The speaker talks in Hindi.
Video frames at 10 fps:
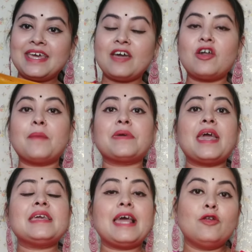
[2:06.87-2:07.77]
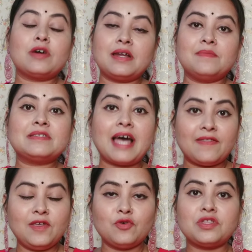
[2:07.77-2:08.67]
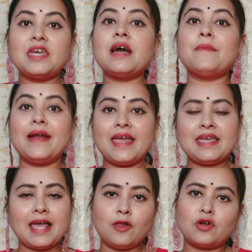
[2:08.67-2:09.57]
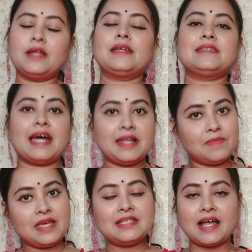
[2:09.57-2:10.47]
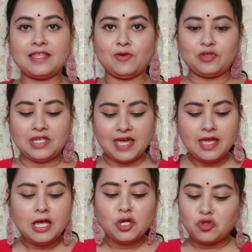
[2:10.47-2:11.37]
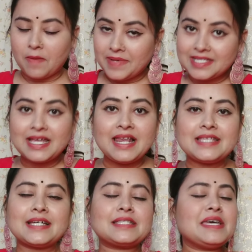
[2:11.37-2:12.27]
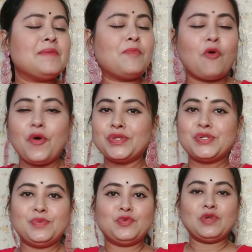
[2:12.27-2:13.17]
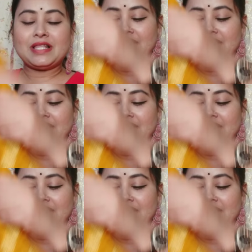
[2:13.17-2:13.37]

हैं और आपके यहाँ येलो कलर में शादी होती है हमारे यहाँ येलो कलर की साड़ी में ही शादी होती है तो आप इसे ले सकते हैं बहुत खूबसूरत